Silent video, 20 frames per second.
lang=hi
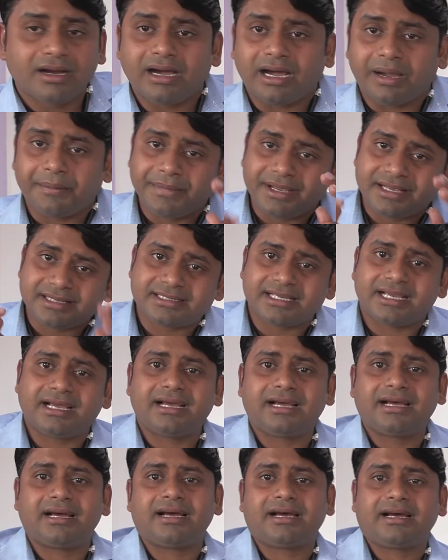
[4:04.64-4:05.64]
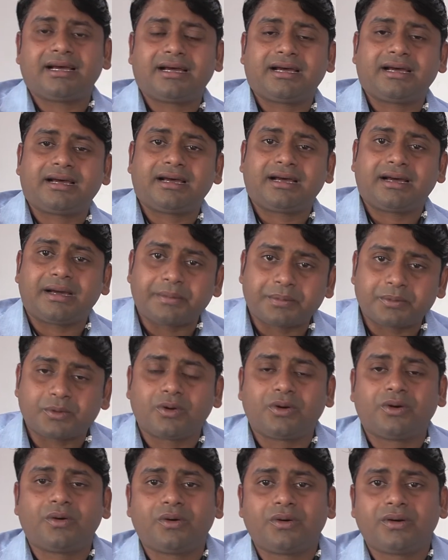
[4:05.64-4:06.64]
हमेशा
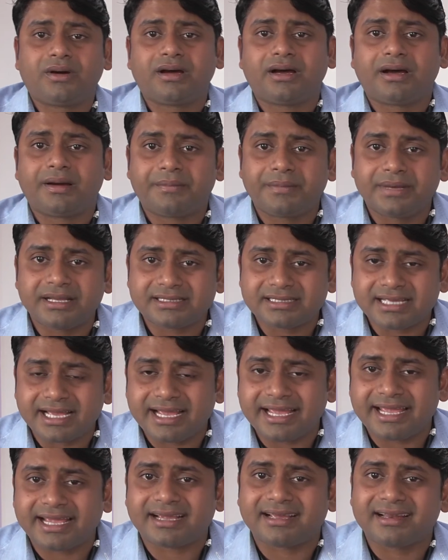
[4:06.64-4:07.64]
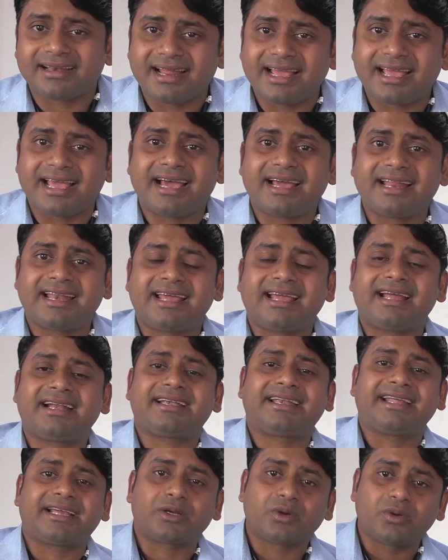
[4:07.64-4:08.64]
आपको हमेशा एक नया नया
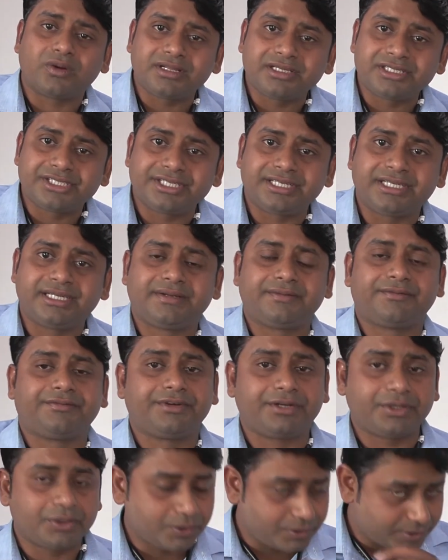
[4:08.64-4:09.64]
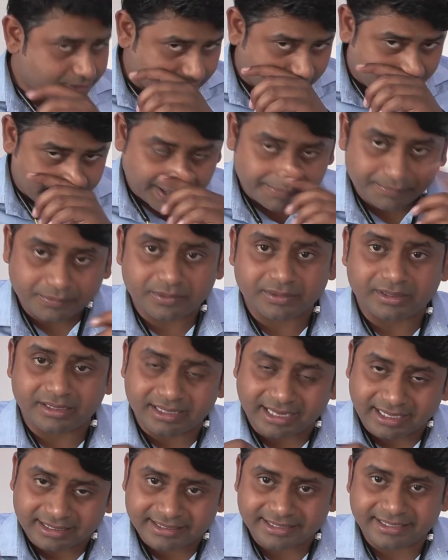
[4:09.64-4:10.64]
टेक्नोलॉजी वीडियोस आप
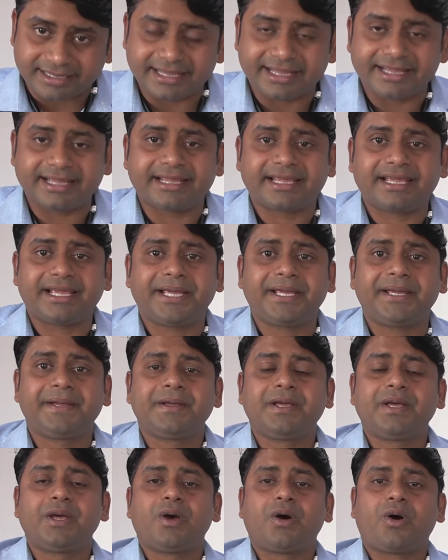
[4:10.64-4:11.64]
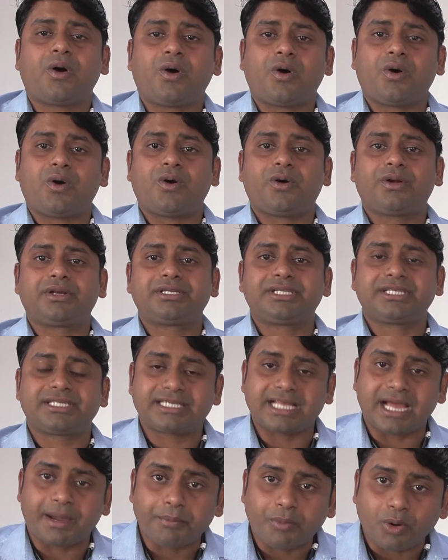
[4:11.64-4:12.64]
लाते रहेंगे और
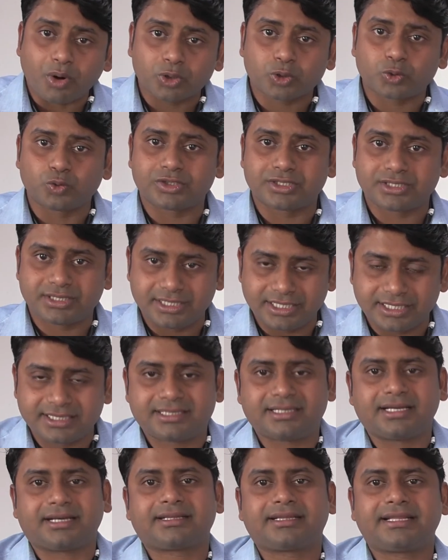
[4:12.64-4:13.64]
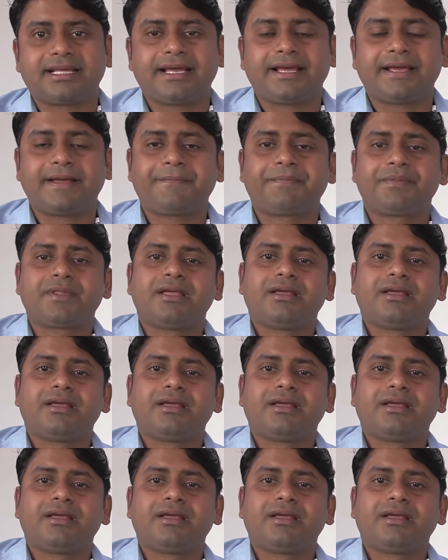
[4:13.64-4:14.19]
जिससे आप बहुत कुछ सीख सकते हैं